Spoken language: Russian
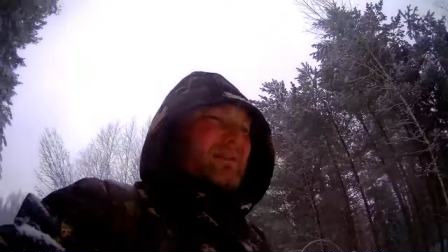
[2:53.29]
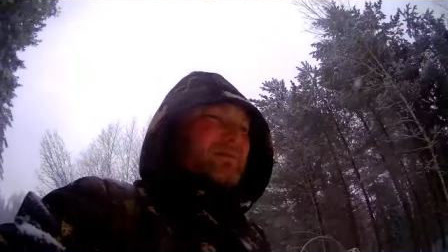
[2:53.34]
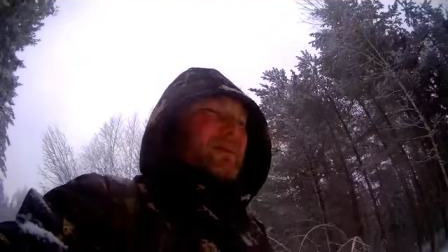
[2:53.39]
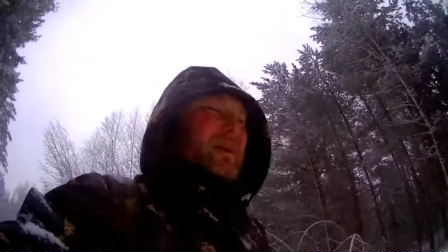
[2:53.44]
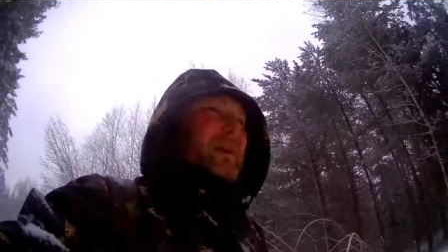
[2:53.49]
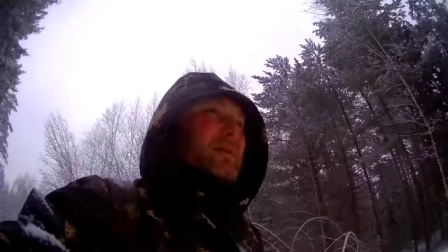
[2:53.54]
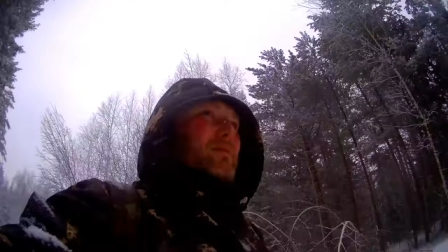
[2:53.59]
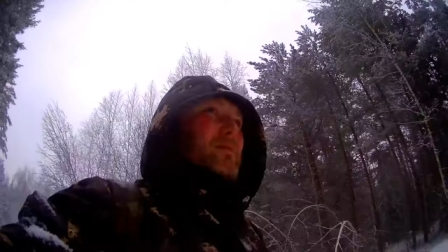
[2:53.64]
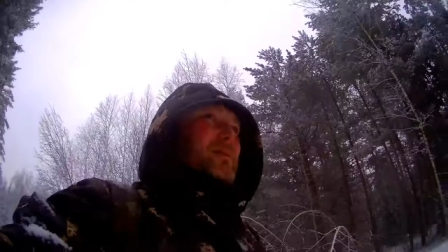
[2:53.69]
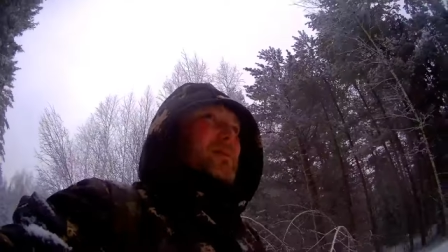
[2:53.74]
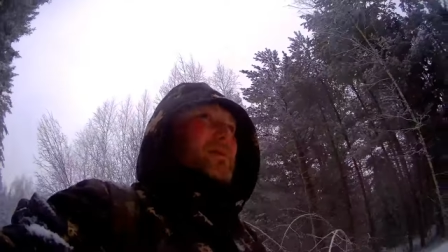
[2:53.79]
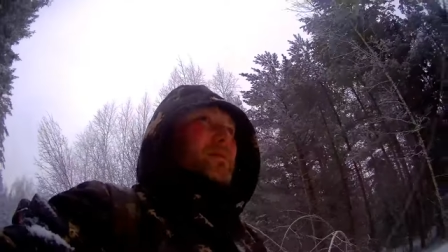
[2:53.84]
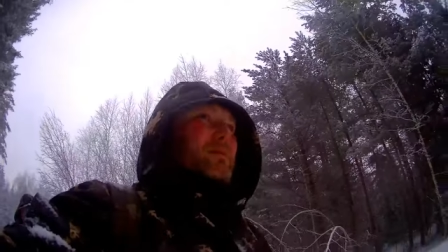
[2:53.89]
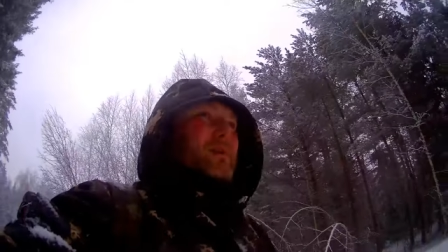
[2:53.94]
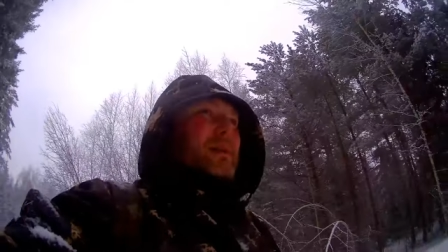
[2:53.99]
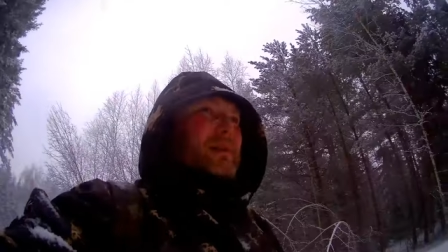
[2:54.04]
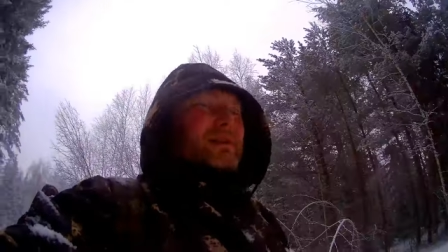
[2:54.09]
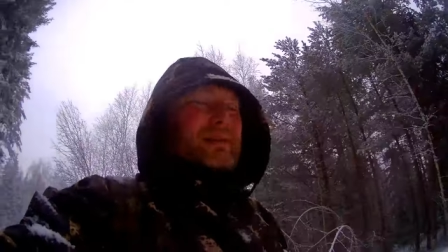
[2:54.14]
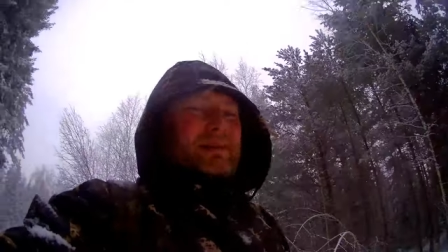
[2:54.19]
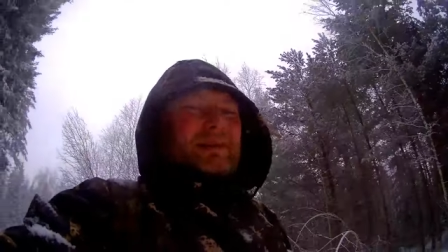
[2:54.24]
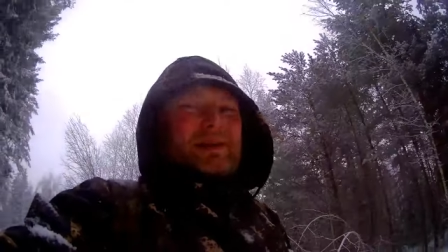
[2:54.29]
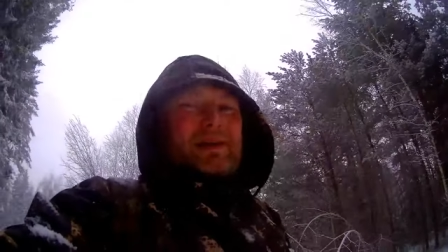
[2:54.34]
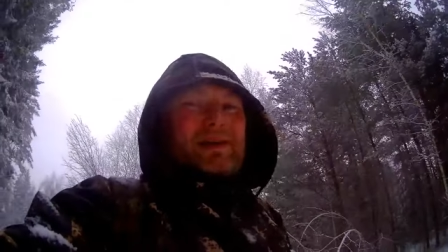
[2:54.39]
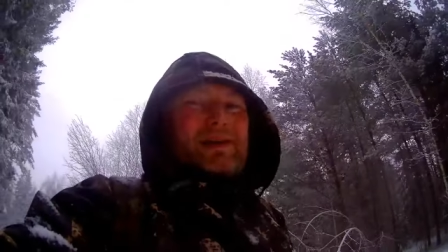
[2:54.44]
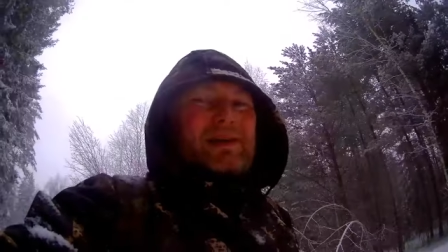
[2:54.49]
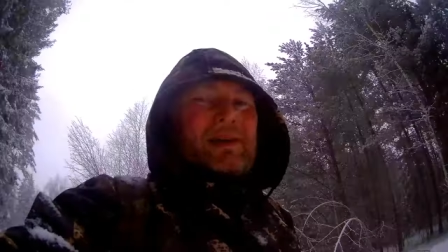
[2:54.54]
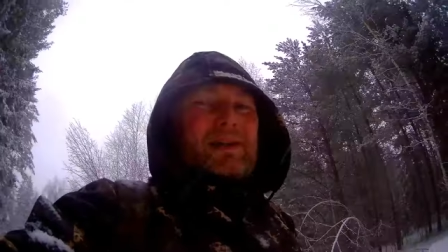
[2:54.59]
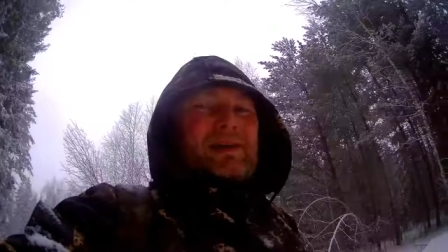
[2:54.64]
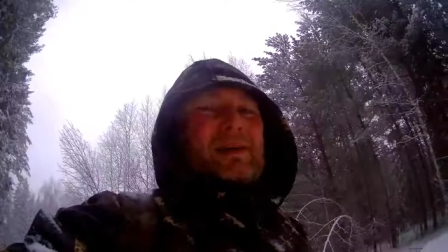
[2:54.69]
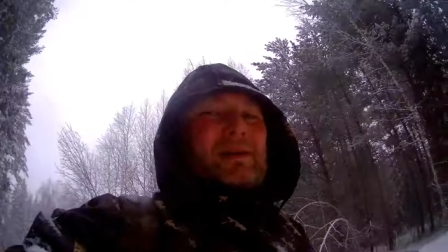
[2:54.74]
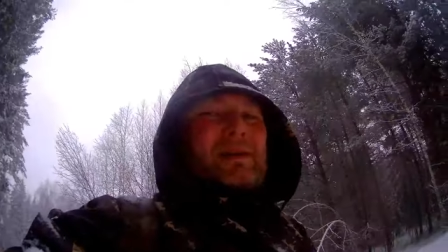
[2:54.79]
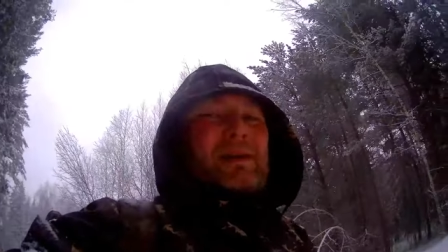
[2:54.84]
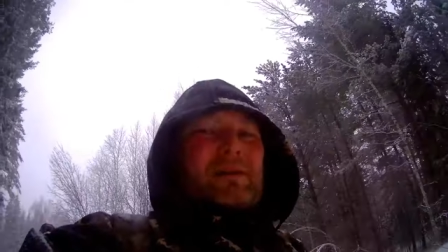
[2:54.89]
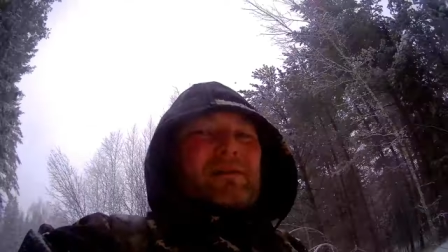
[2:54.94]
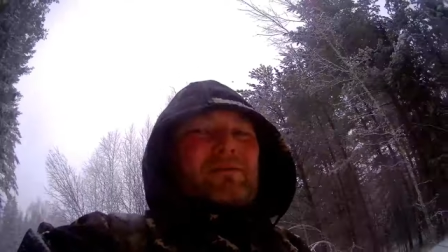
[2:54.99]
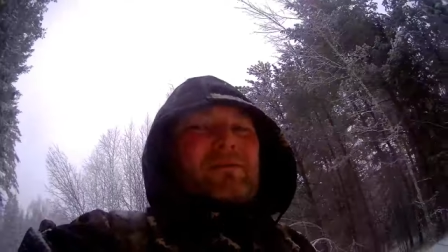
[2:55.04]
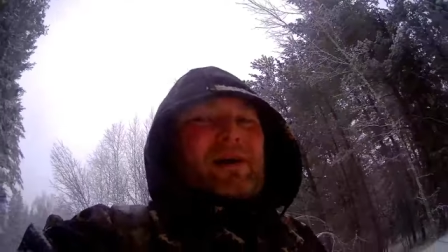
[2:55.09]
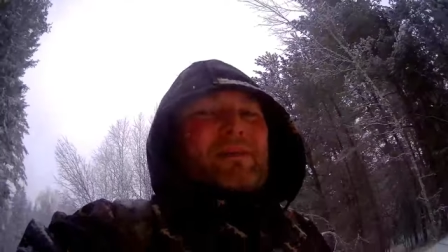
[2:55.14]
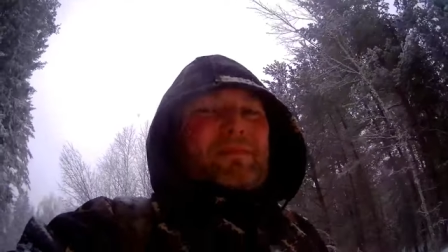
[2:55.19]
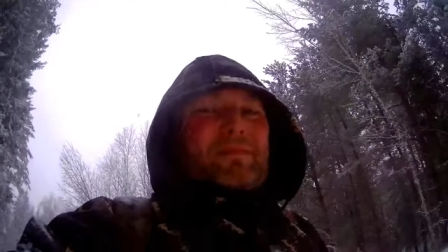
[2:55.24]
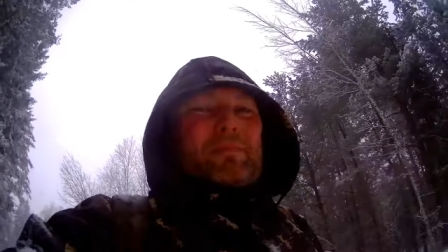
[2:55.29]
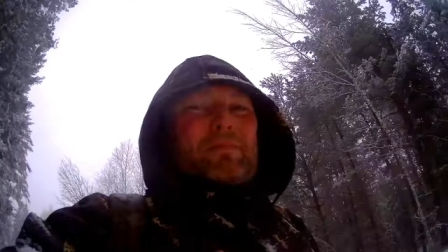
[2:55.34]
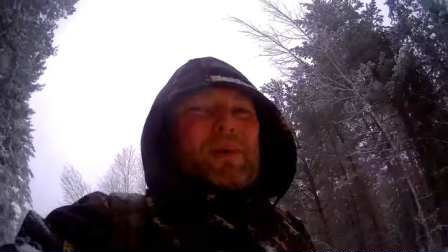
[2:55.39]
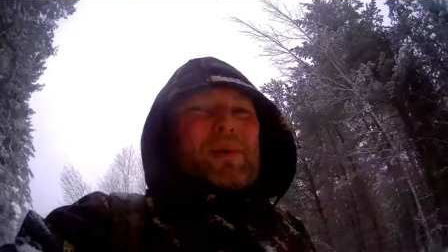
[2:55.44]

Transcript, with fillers: в такой ситуации вам бы